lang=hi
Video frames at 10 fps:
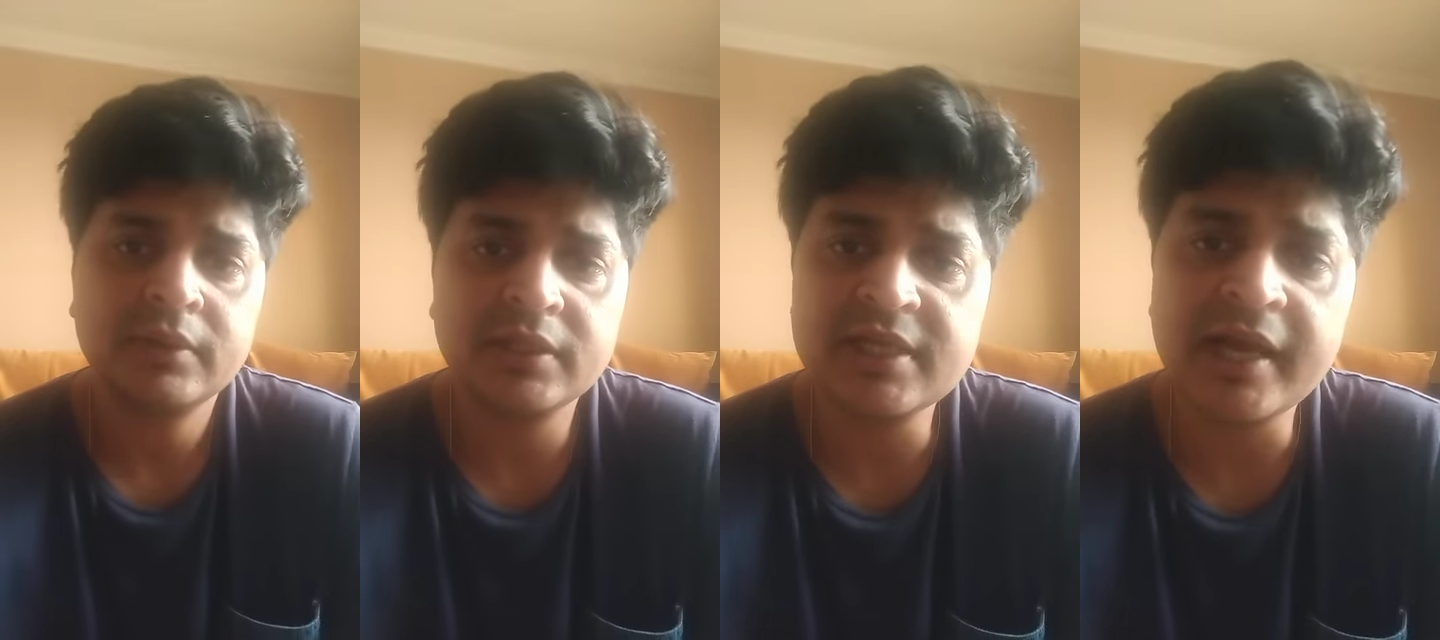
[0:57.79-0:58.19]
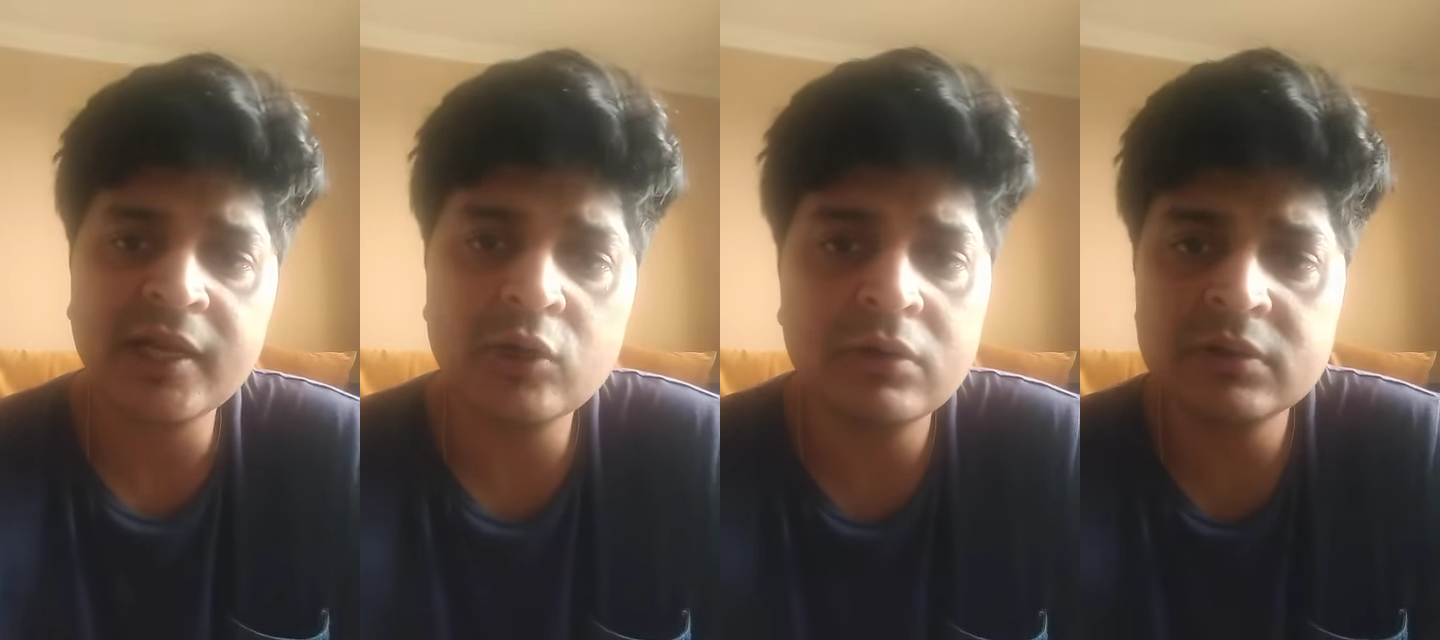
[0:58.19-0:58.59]
ये चाइना
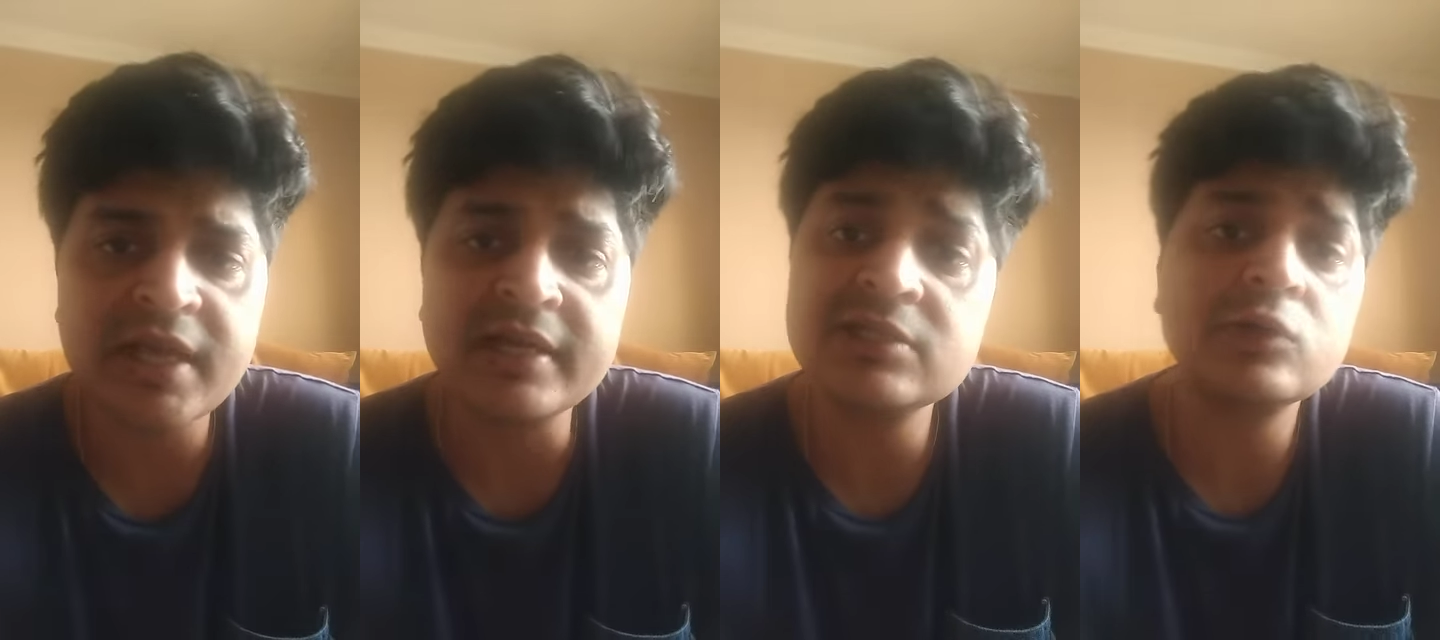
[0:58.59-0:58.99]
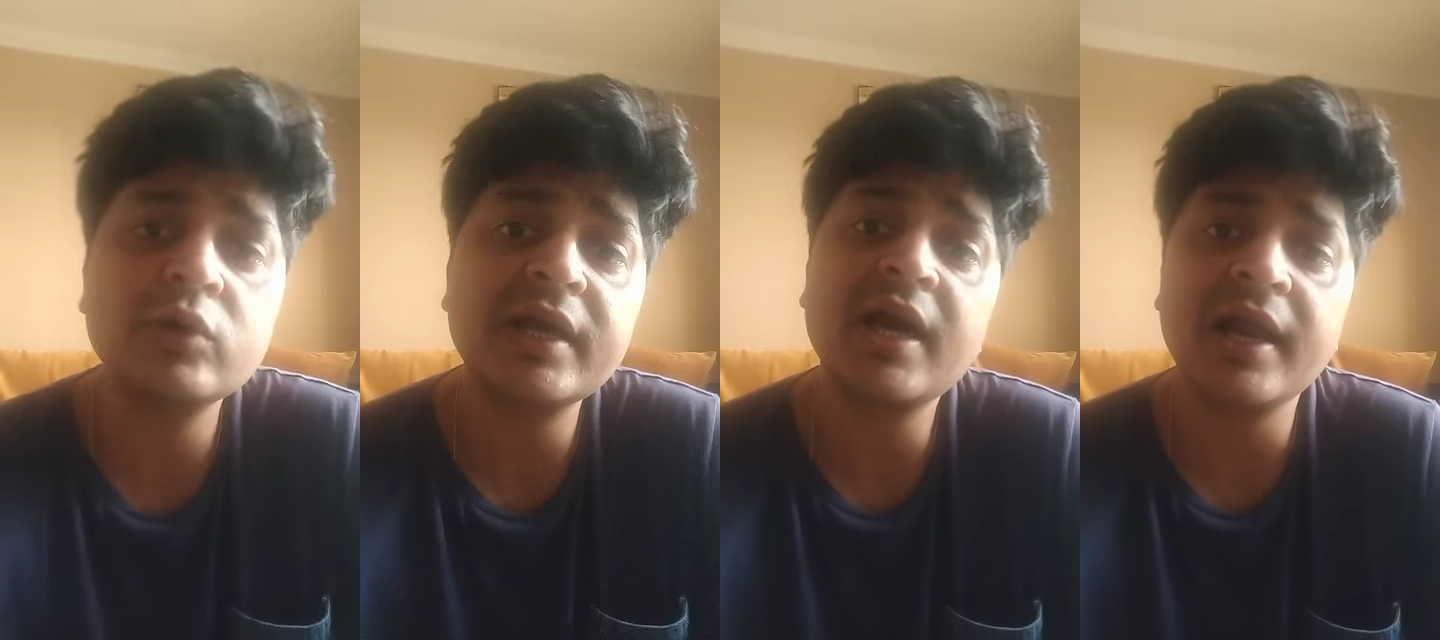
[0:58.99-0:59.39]
लोग चाइनीज़
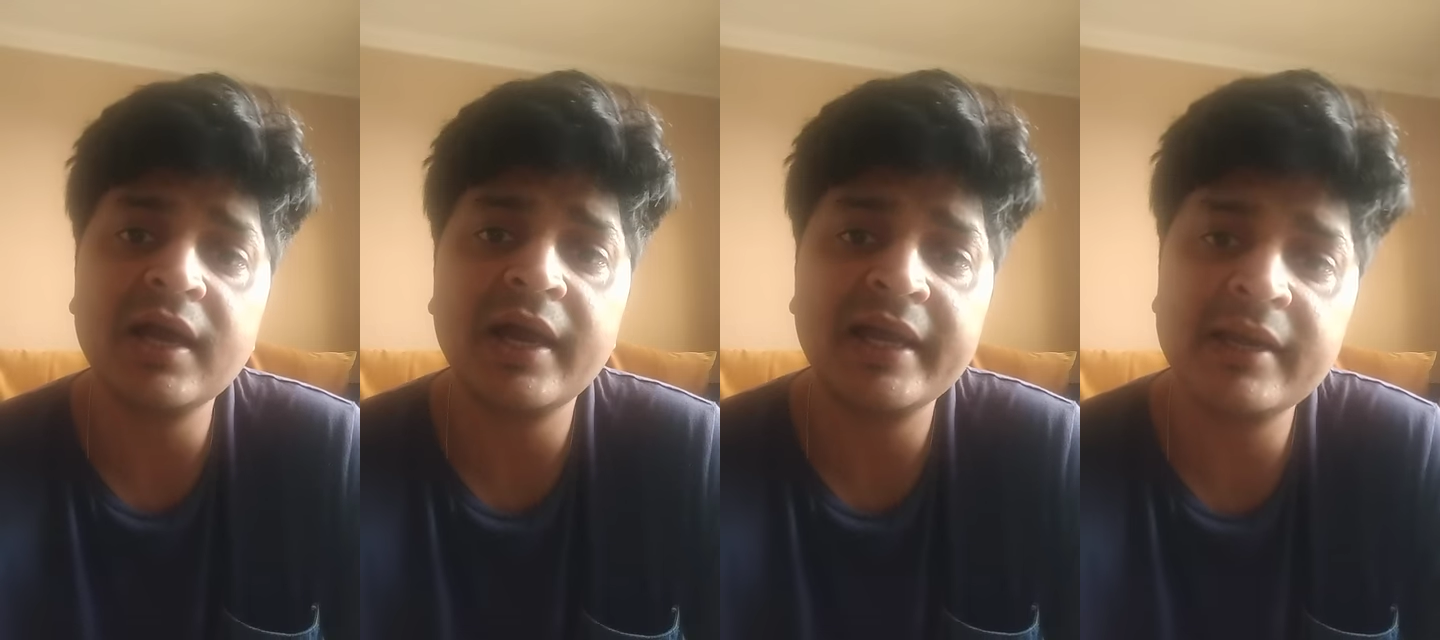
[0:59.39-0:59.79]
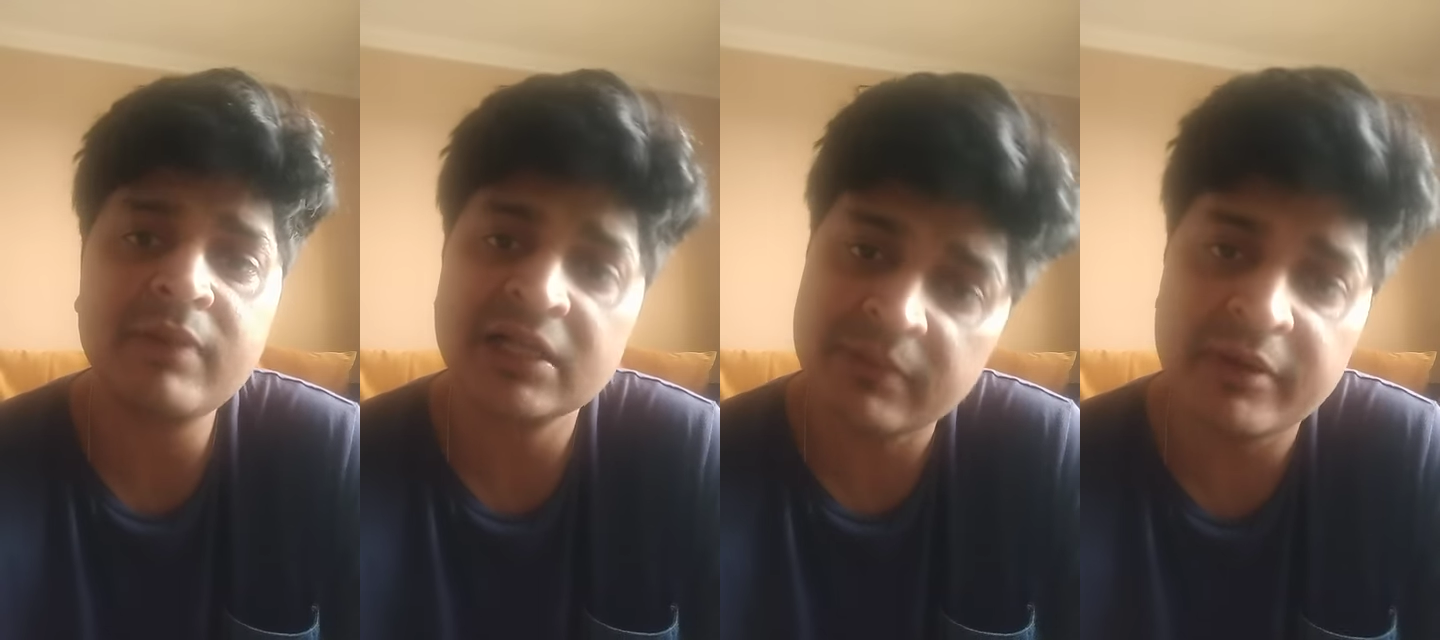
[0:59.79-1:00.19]
लोगों के खाना खाने के
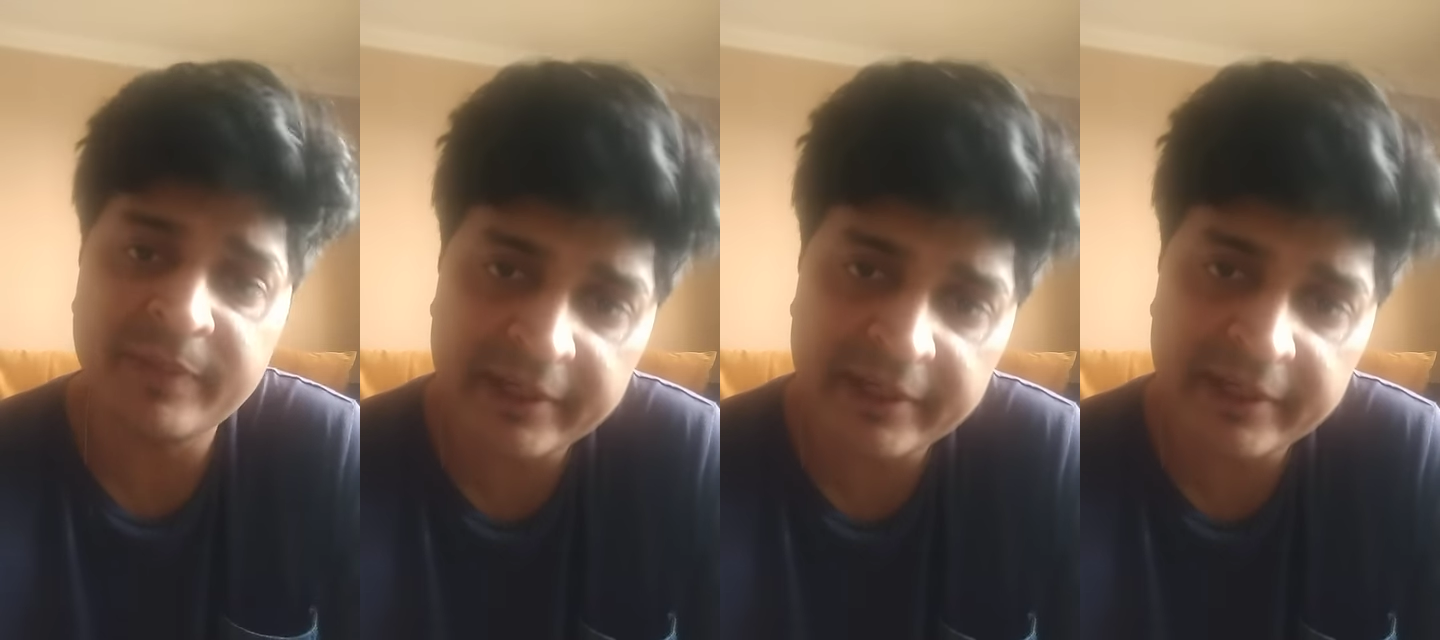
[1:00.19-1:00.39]
बाद में भी